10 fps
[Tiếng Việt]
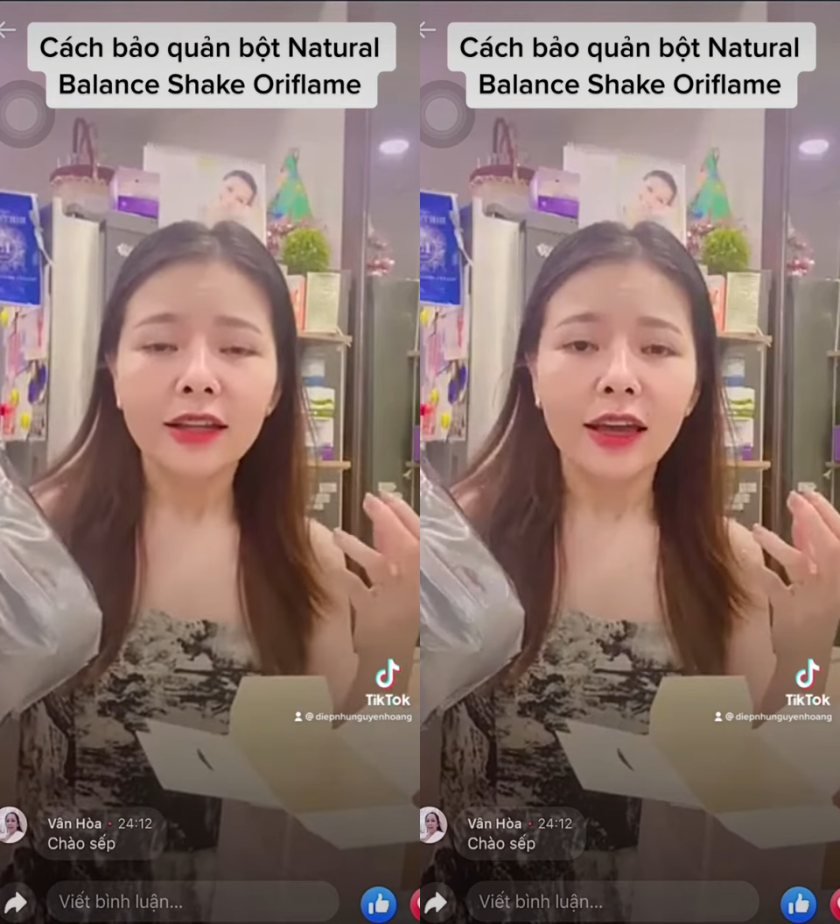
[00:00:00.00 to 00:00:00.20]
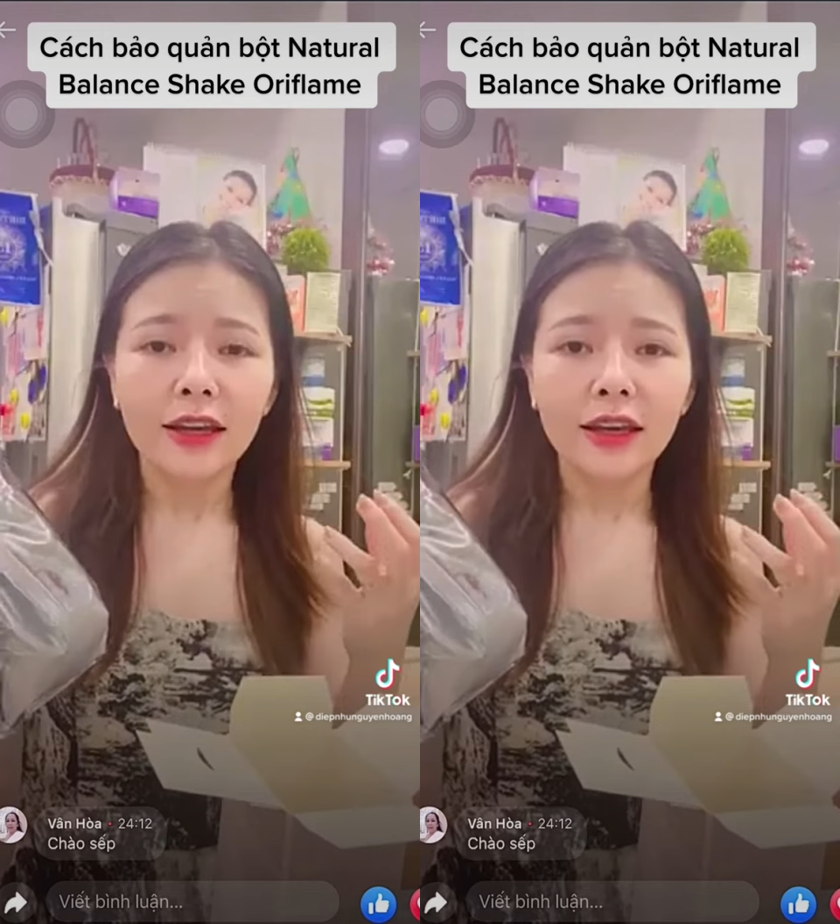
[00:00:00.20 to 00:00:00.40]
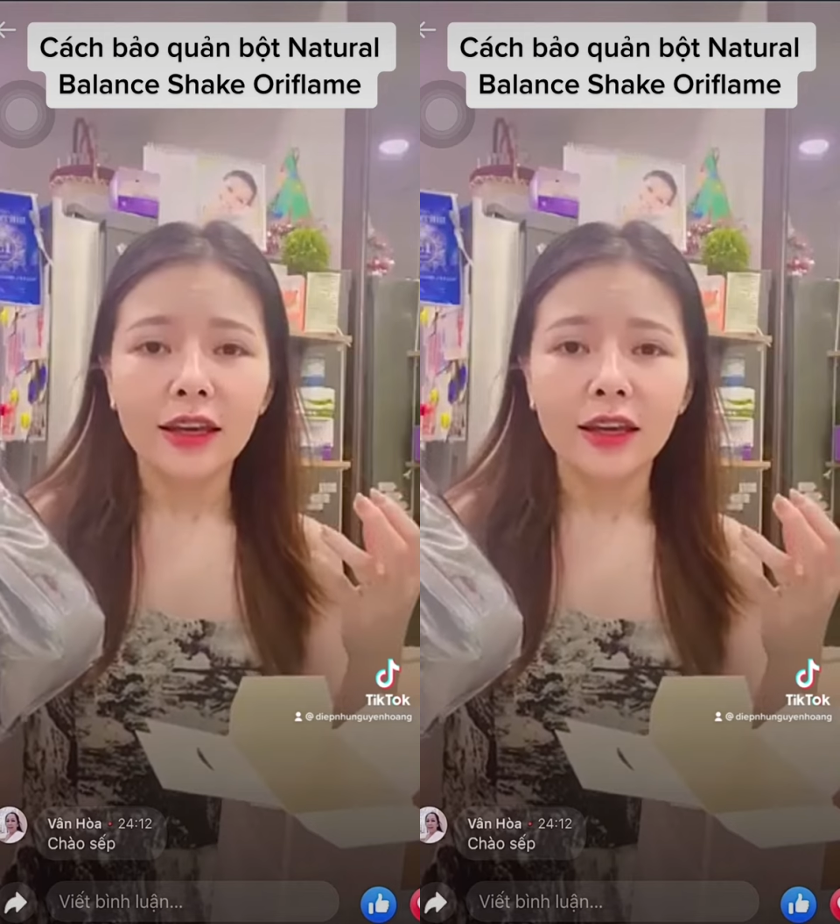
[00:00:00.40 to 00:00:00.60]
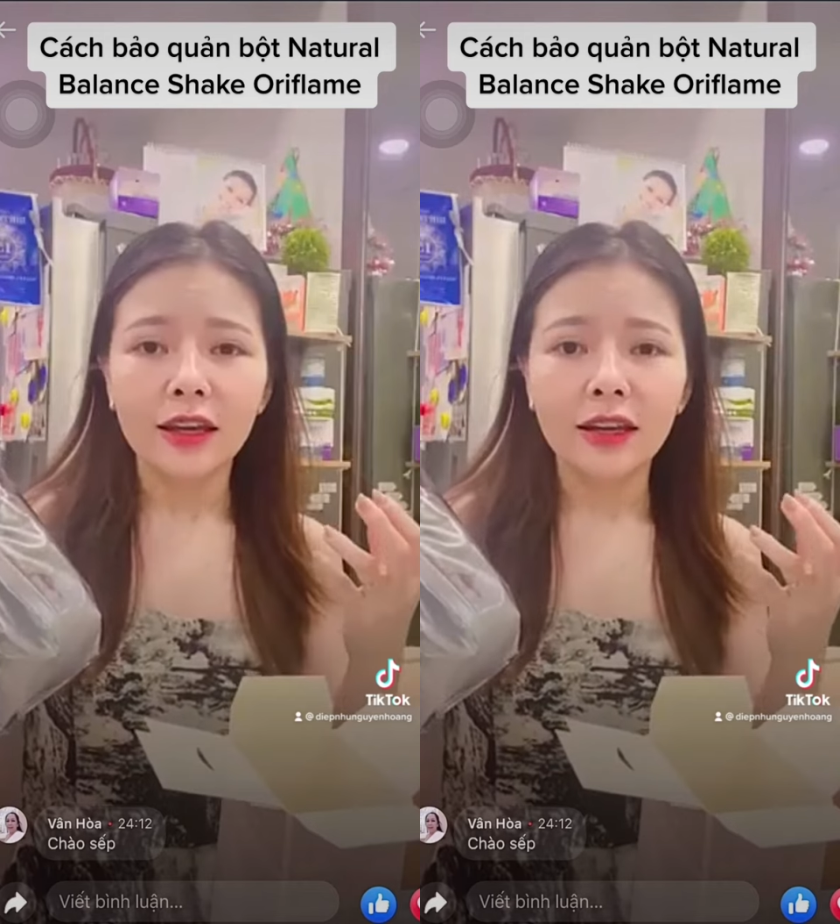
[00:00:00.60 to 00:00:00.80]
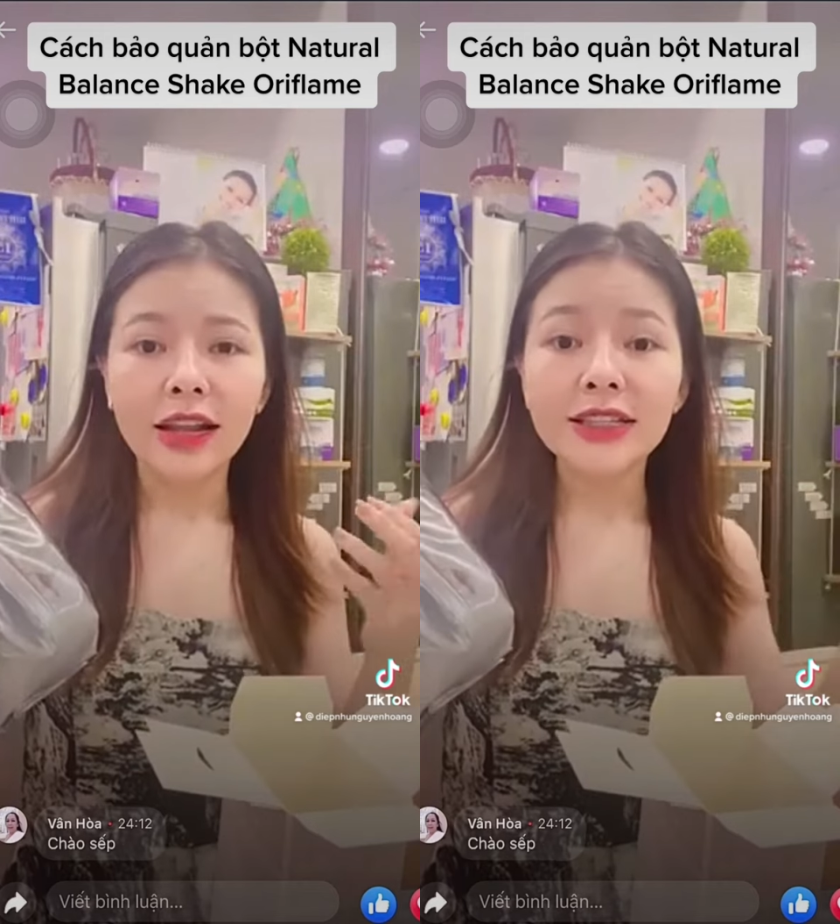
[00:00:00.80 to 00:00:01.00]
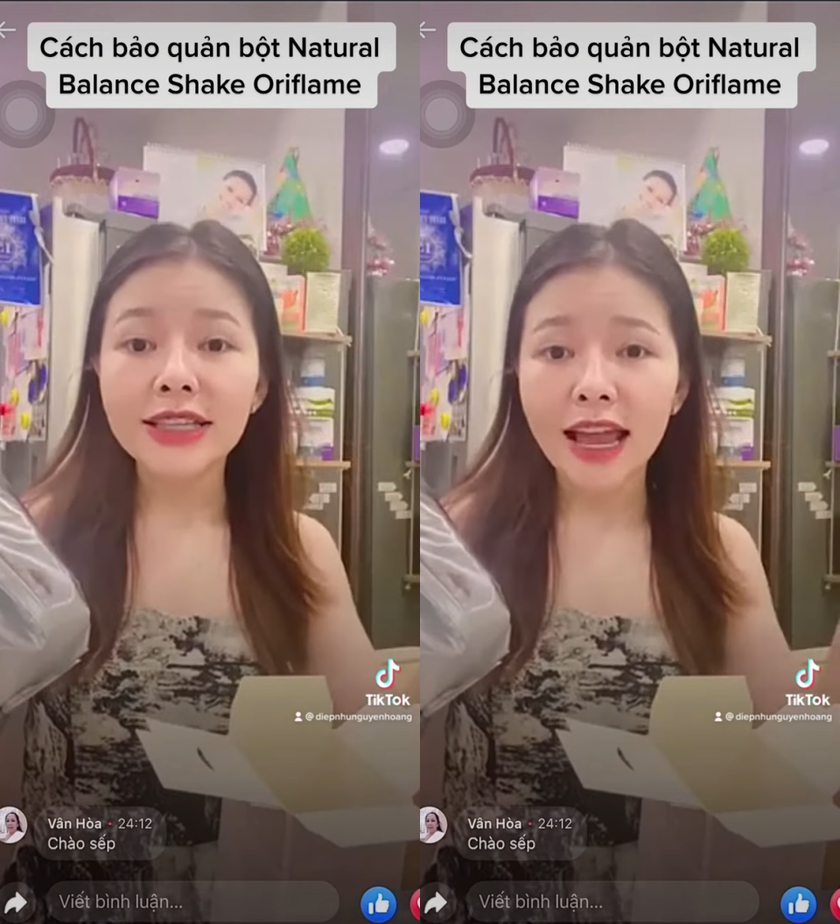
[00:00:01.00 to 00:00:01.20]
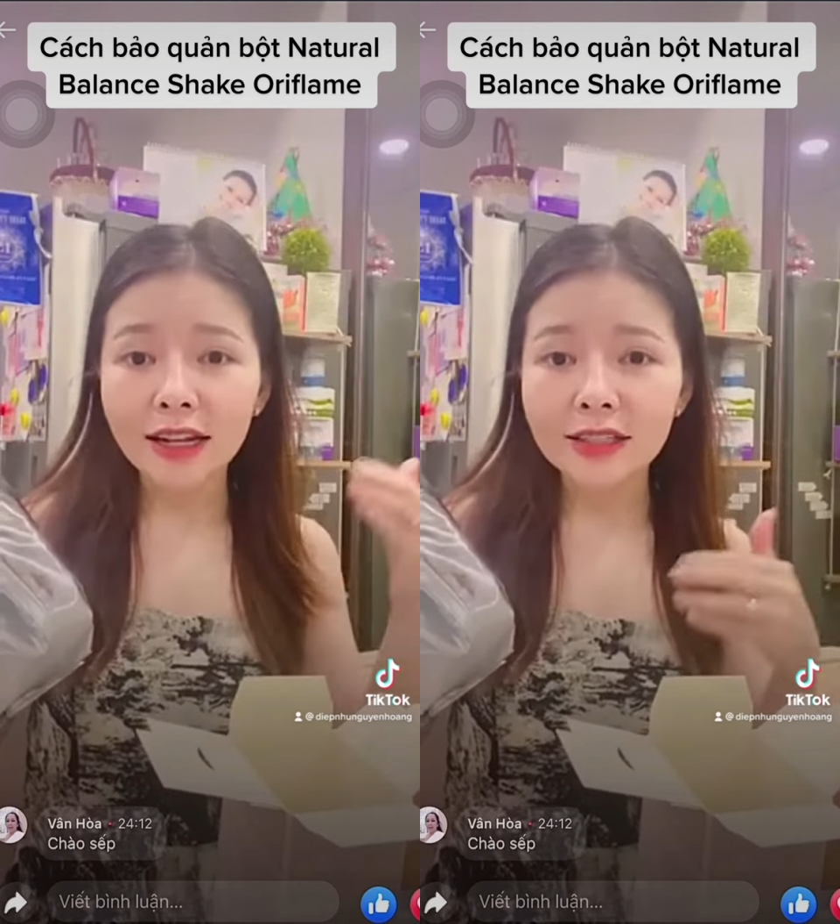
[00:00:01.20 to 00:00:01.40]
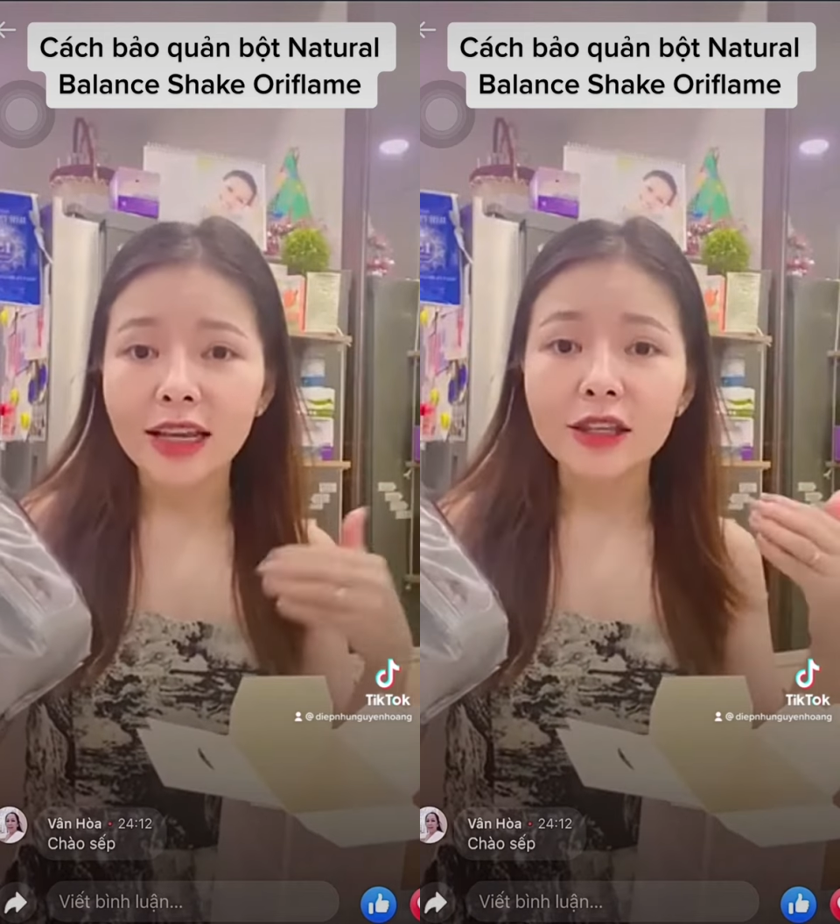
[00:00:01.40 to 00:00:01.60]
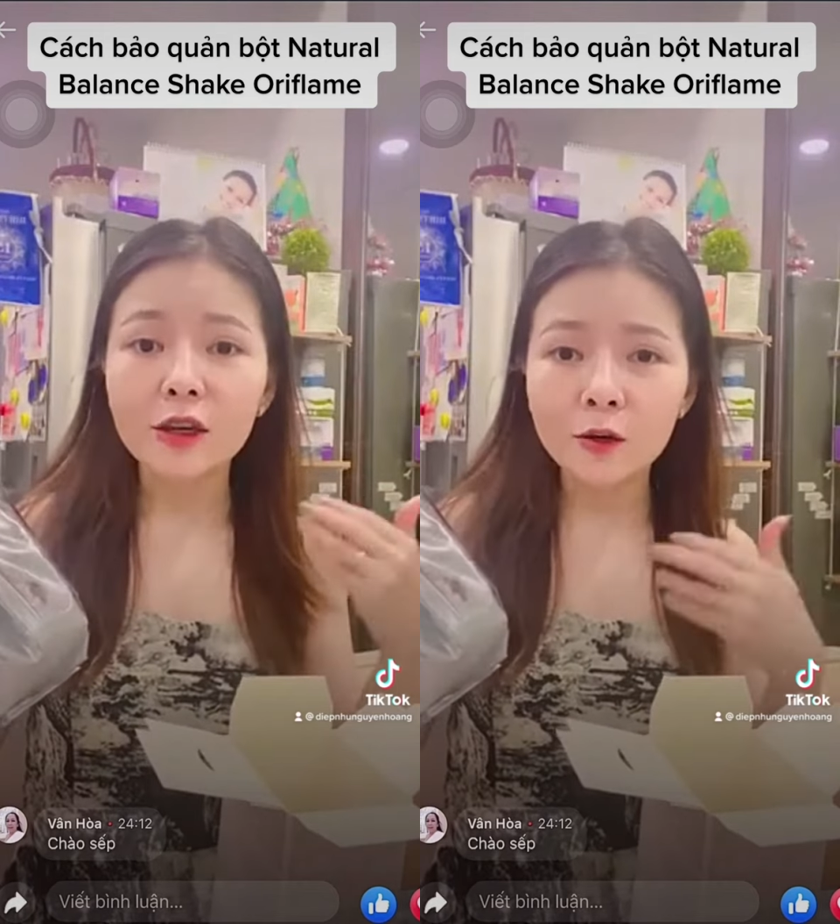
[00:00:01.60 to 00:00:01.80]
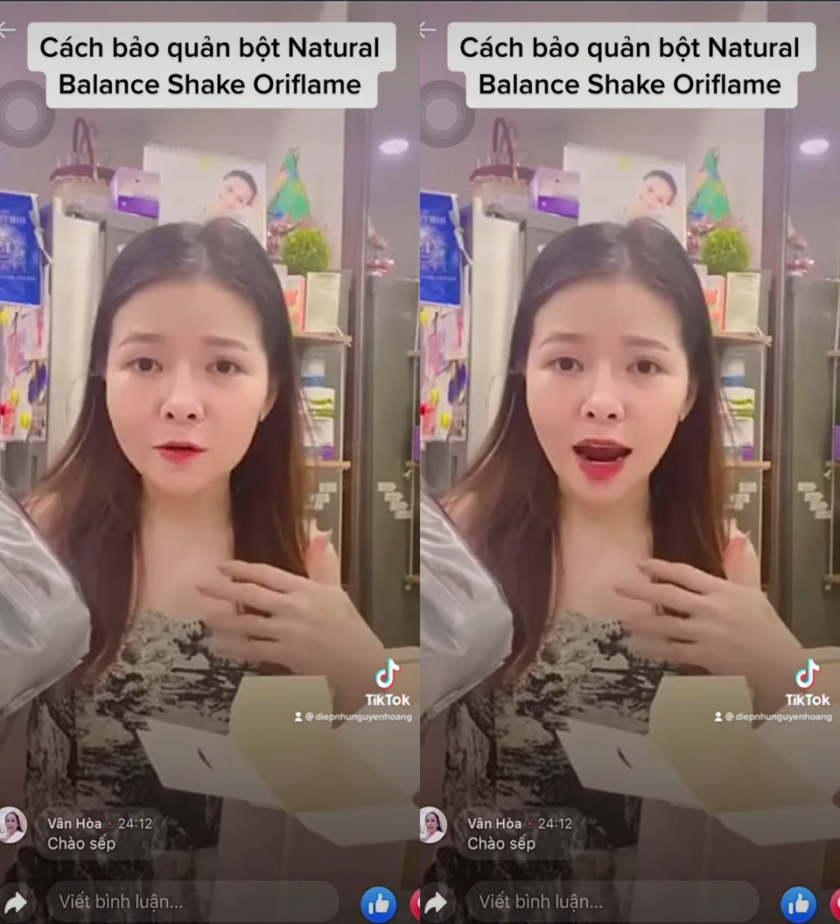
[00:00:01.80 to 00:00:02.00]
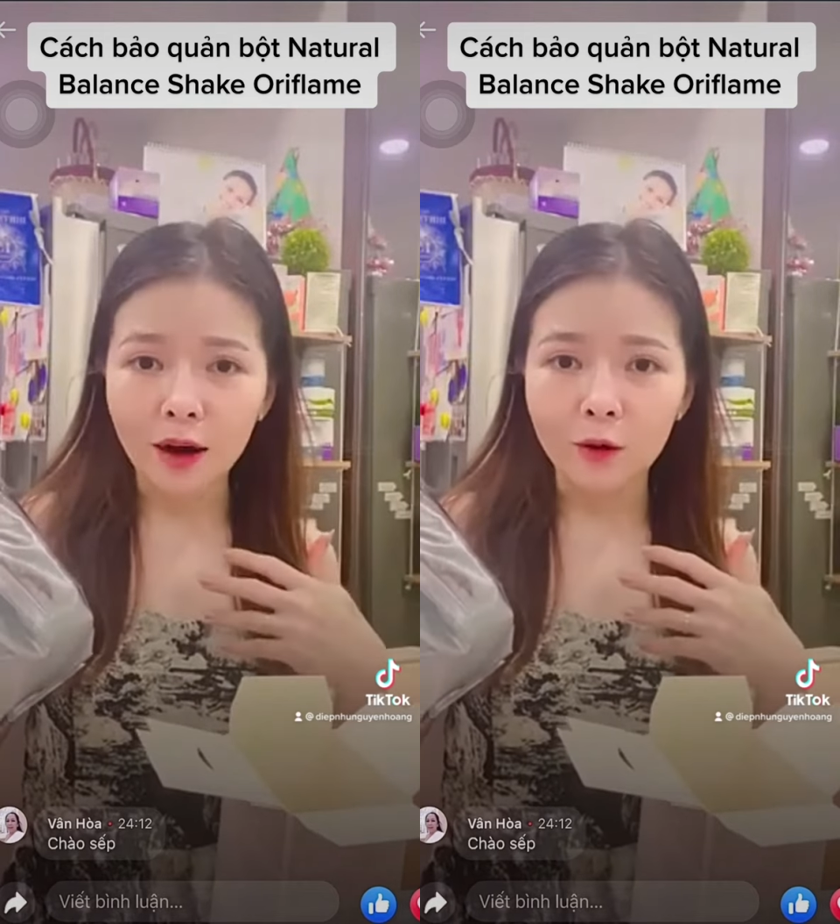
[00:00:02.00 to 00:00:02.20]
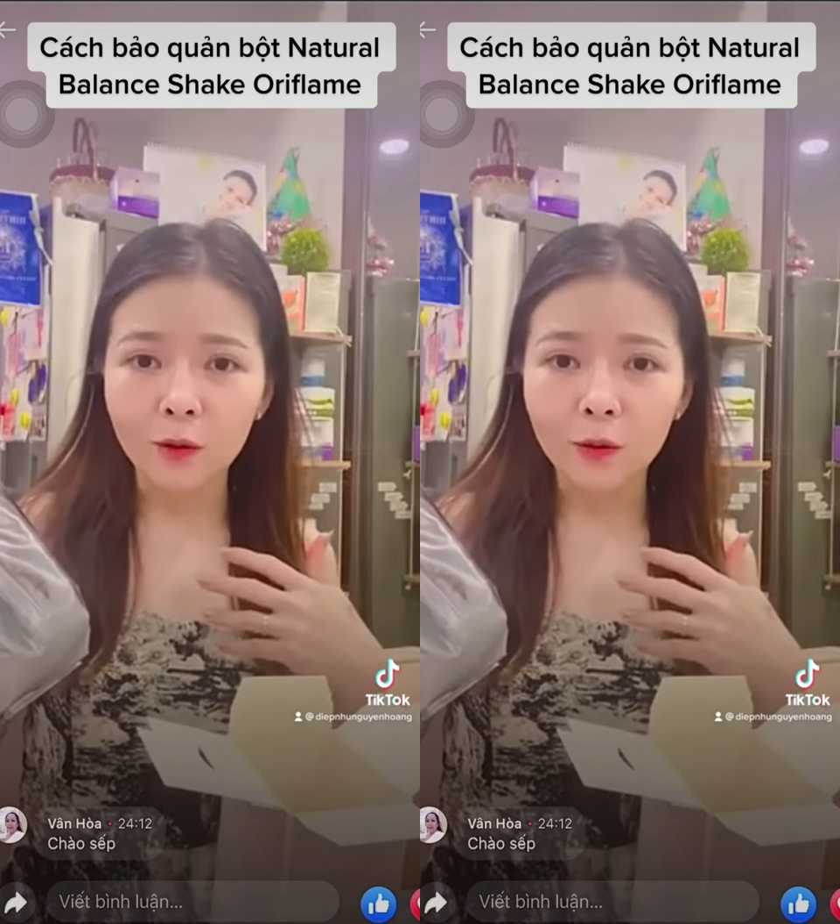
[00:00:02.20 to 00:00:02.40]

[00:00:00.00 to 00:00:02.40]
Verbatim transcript: thì ánh sáng nó sẽ chiếu vào